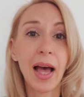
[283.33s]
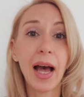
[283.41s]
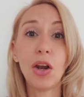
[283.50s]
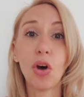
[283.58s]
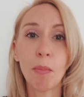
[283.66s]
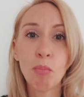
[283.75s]

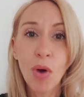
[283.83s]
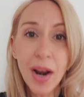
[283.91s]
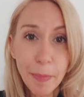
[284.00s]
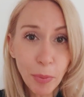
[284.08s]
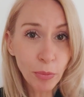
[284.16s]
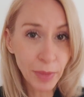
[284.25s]
Alors moi,
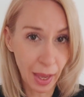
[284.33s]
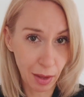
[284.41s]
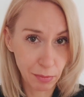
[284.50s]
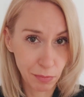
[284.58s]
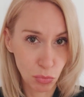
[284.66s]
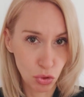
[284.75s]
la
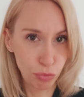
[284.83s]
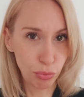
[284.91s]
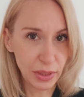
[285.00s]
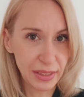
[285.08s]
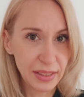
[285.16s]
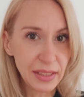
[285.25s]
première, je
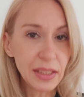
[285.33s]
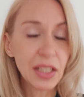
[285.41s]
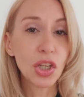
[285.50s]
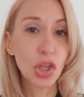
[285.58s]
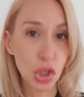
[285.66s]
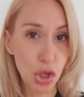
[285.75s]
vous le dis,
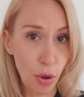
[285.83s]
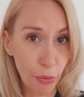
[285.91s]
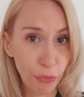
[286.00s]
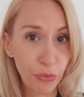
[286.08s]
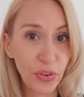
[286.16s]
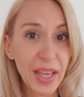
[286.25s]
je le
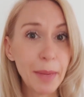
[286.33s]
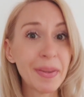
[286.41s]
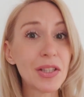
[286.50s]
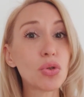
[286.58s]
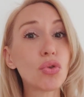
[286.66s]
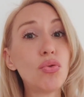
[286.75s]
fais,
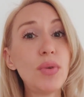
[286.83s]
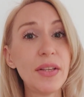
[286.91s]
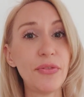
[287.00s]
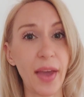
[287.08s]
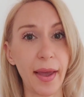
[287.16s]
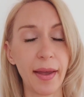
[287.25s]
mais surtout
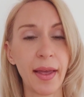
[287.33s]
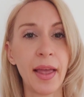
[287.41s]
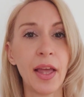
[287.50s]
l'hiver.